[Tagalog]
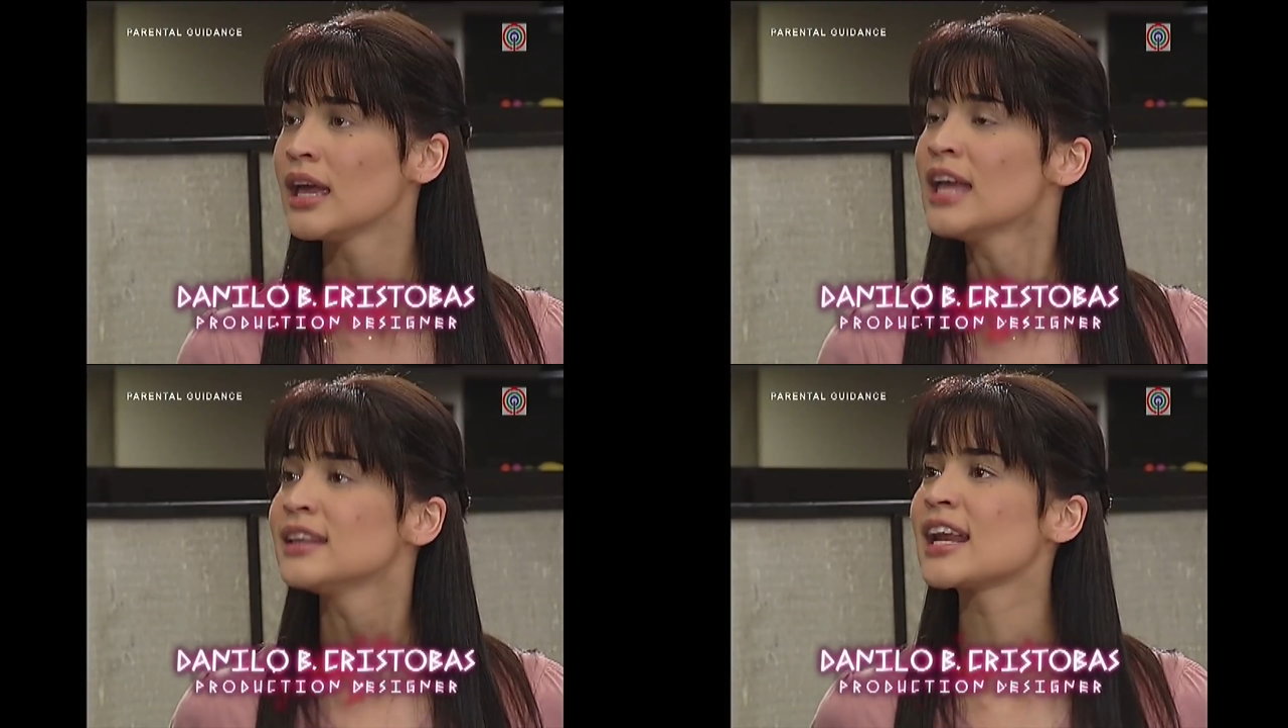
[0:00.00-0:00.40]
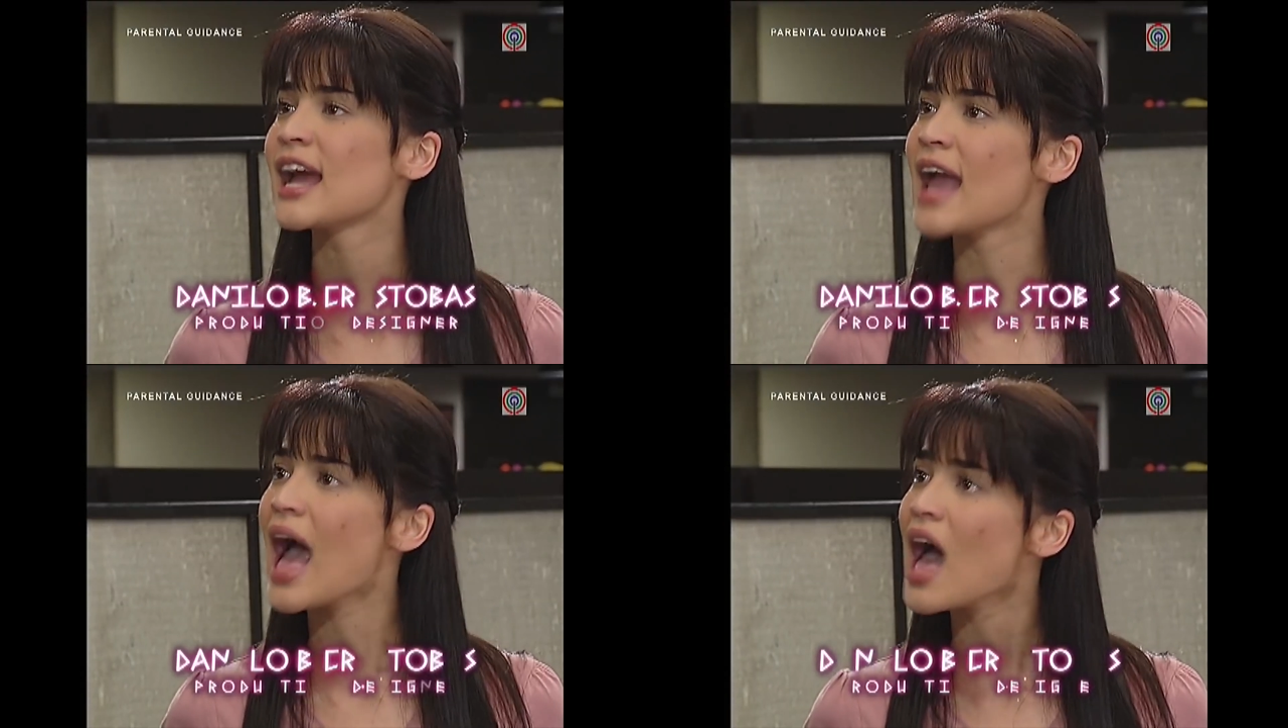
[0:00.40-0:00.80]
Dahil
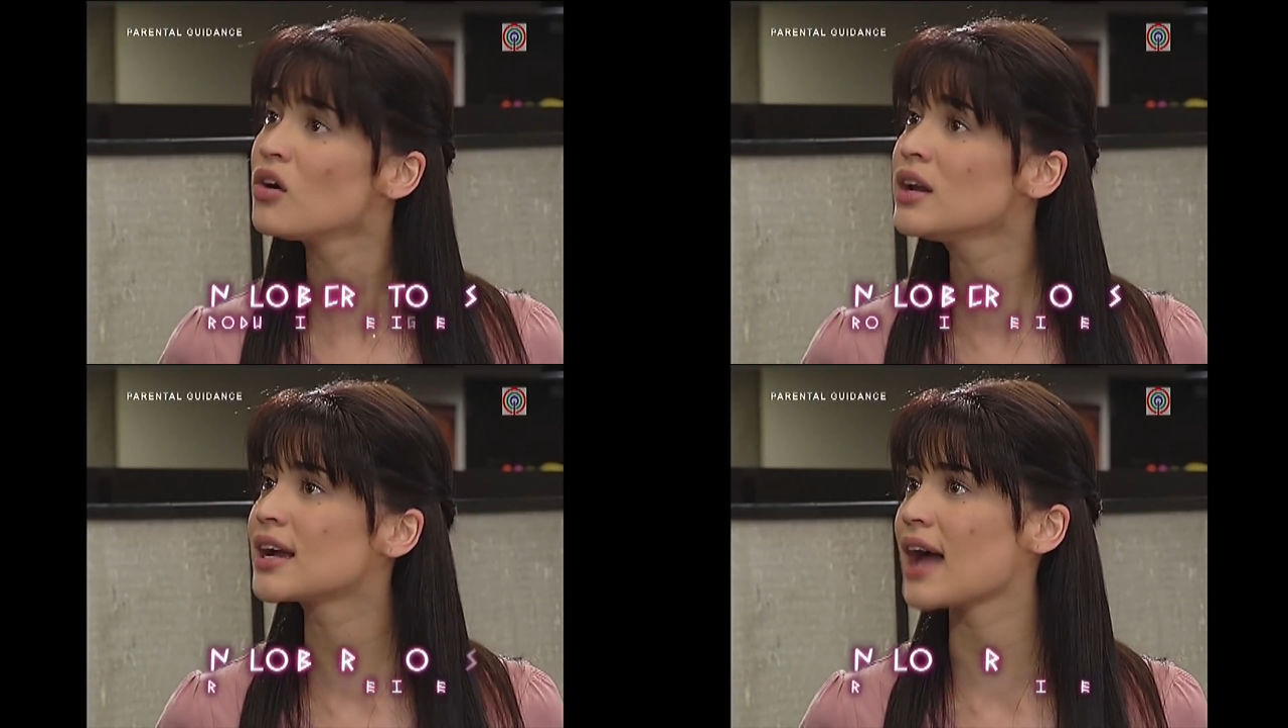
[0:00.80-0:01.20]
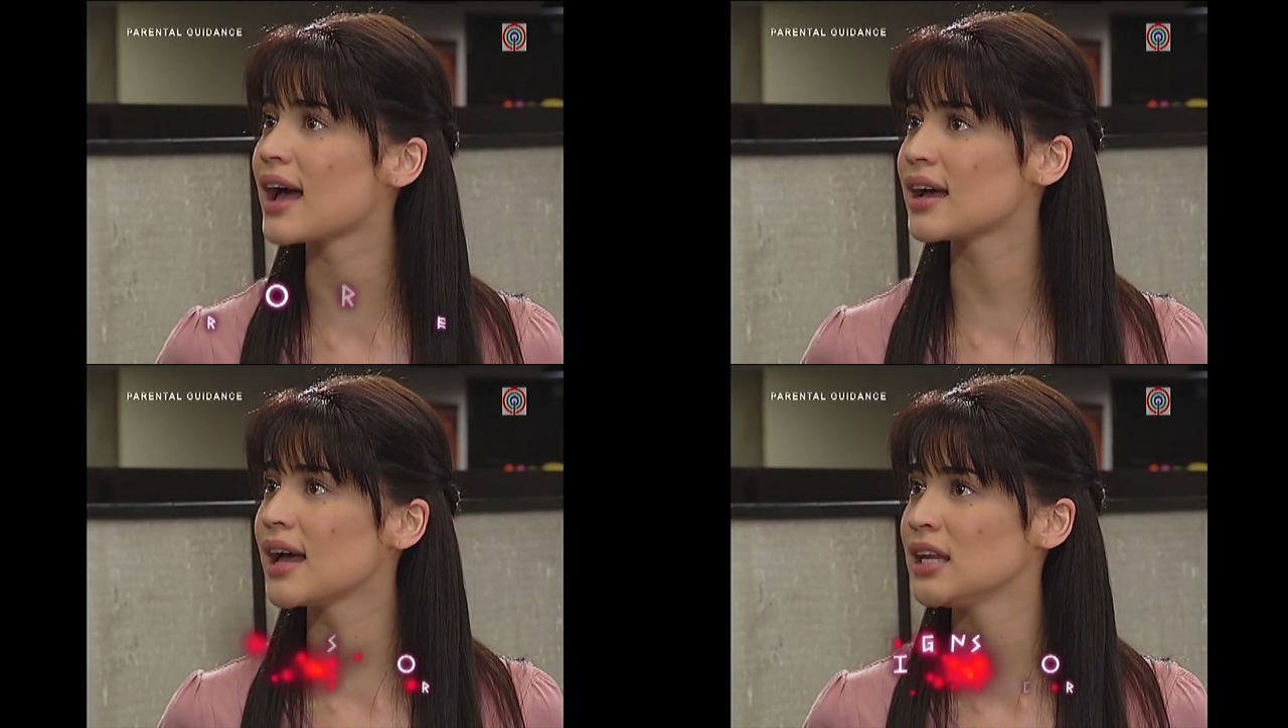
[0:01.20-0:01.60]
kaya ako
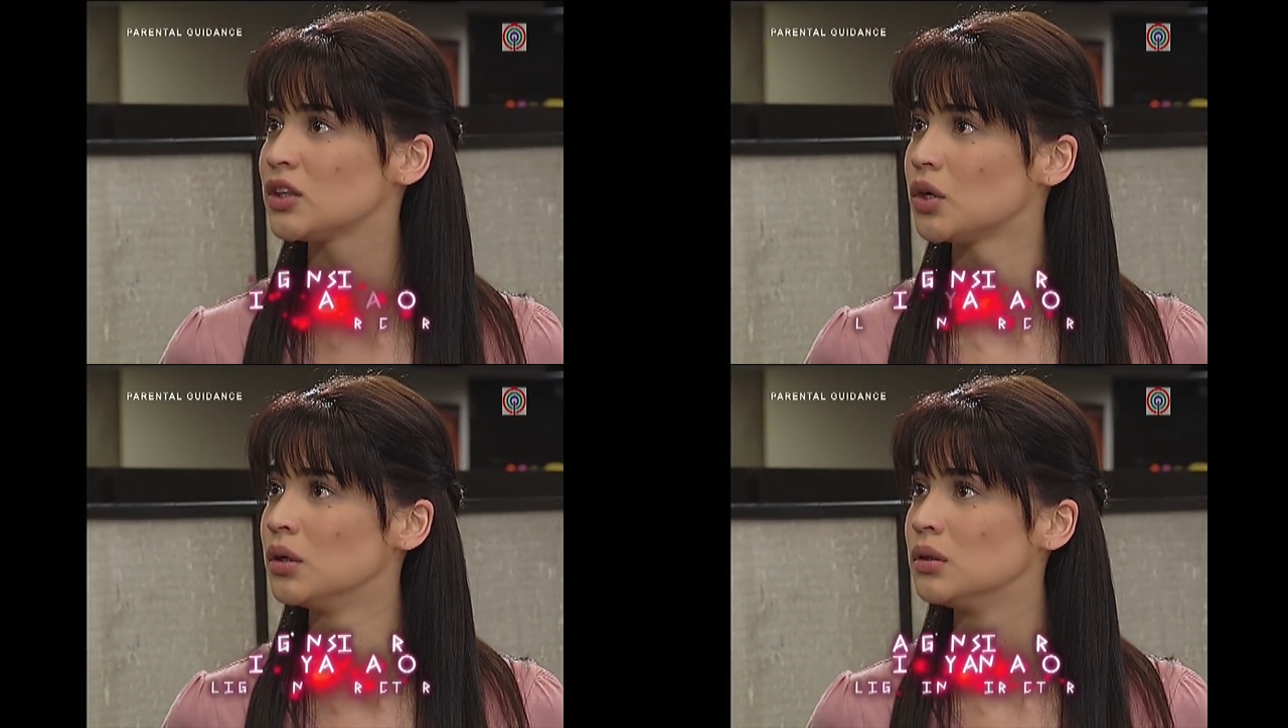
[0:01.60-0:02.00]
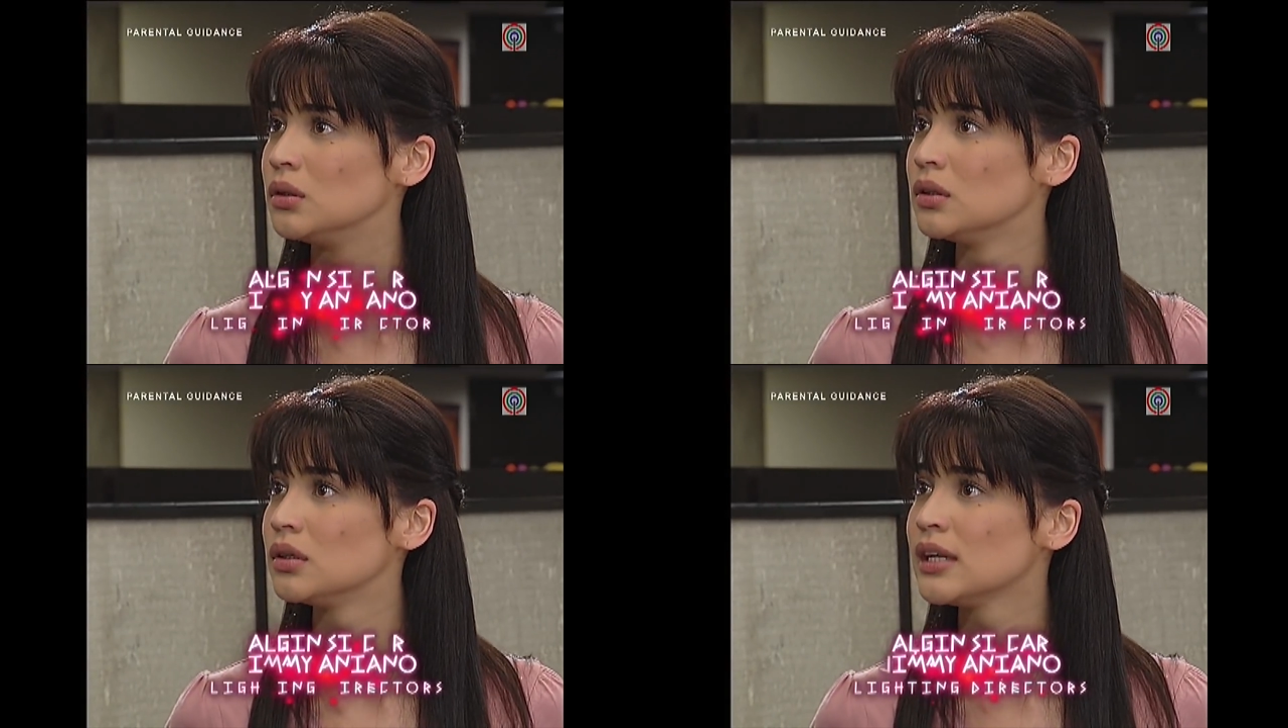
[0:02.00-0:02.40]
nagkakaganito.
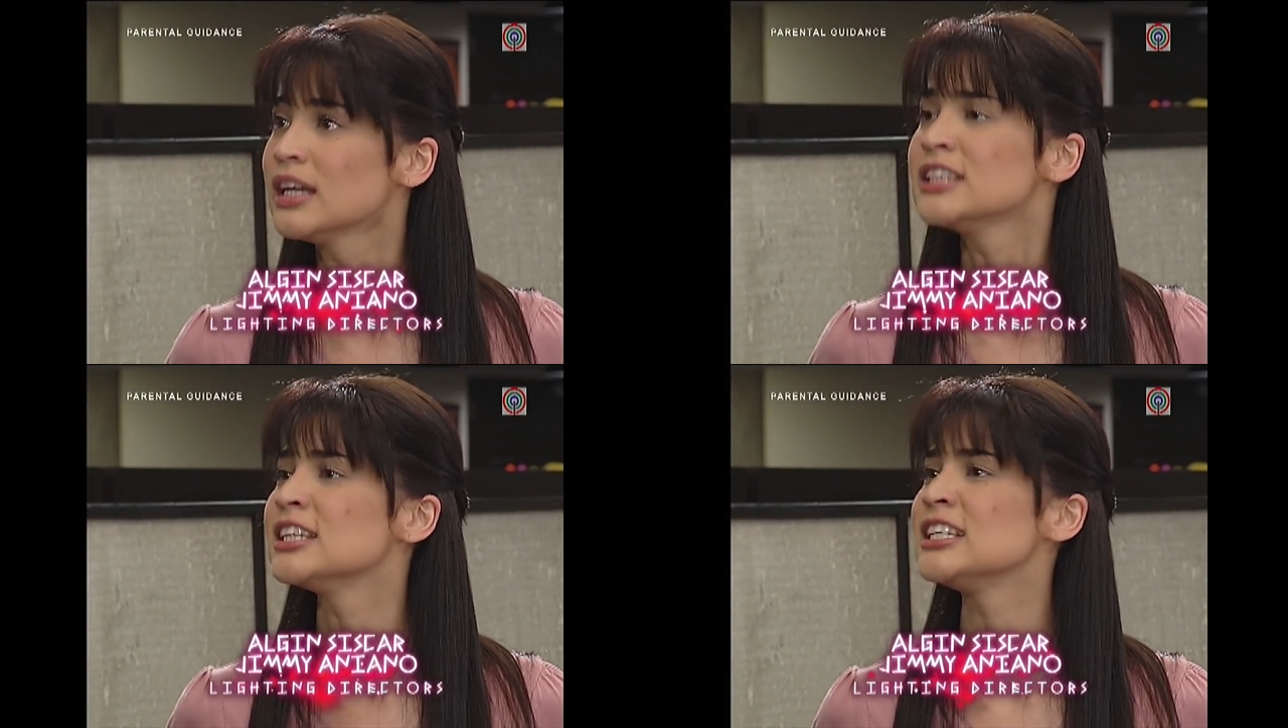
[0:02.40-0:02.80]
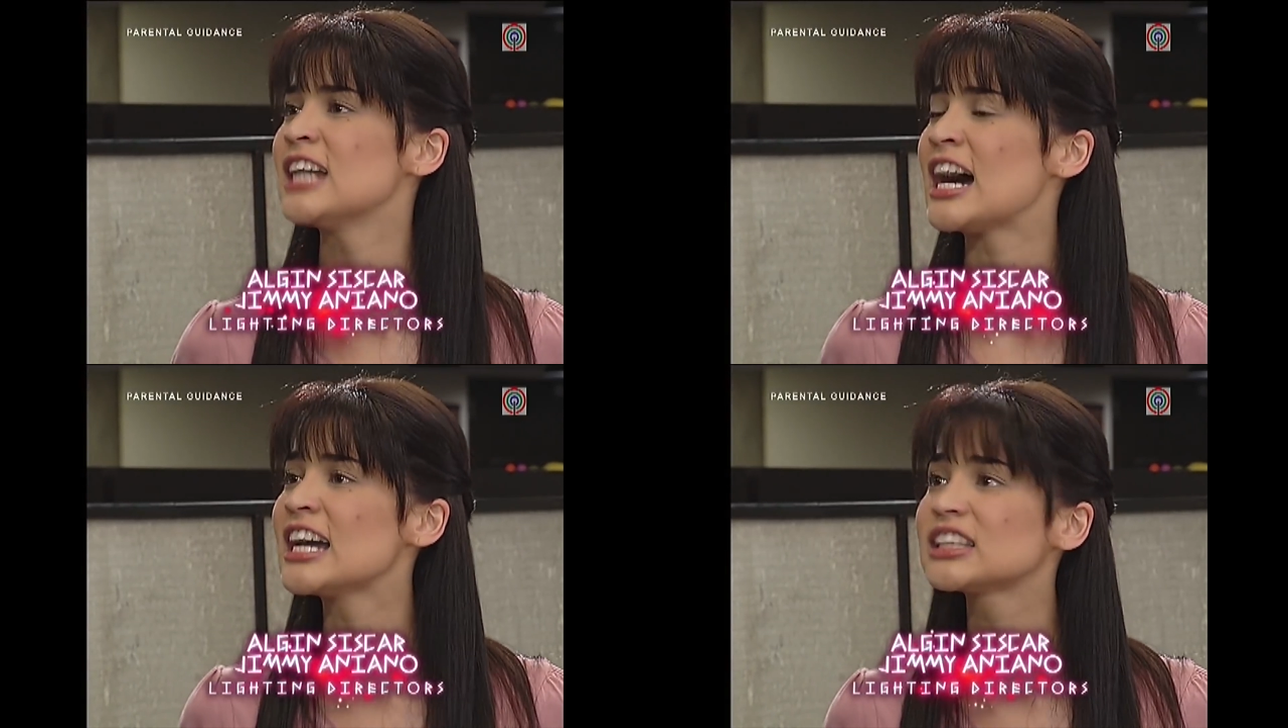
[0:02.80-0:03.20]
Dahil
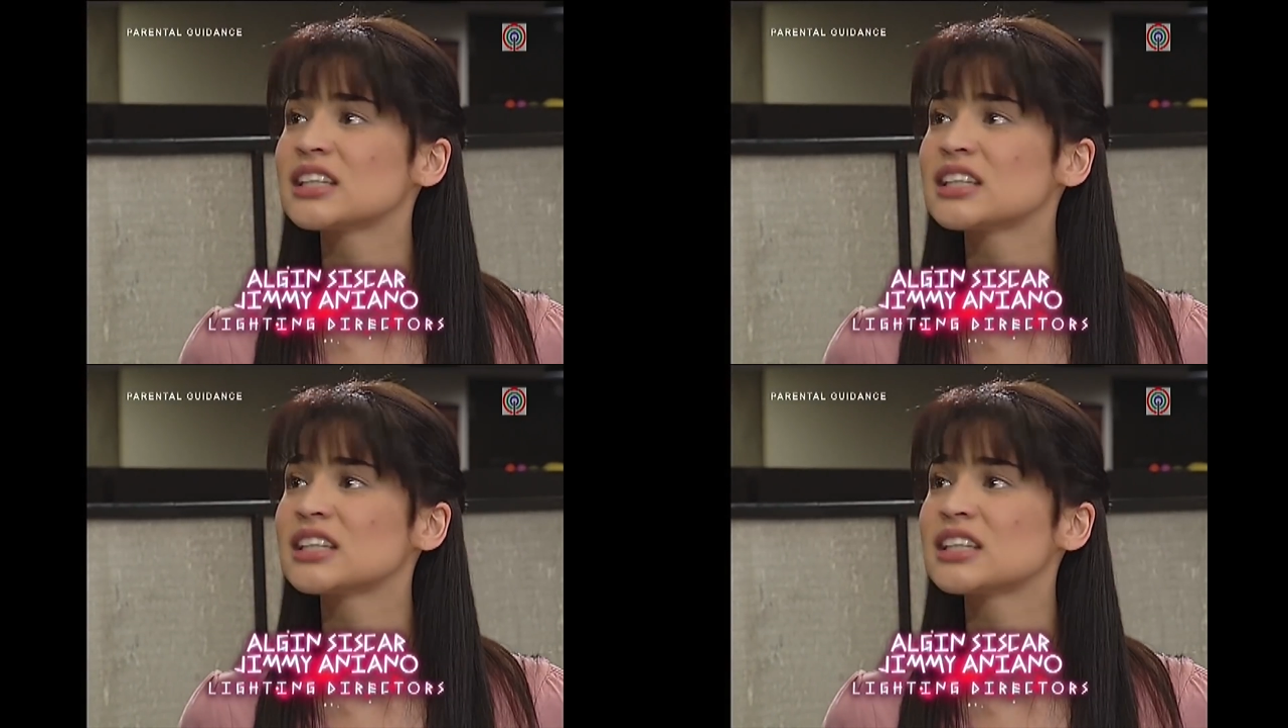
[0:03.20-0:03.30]
lahat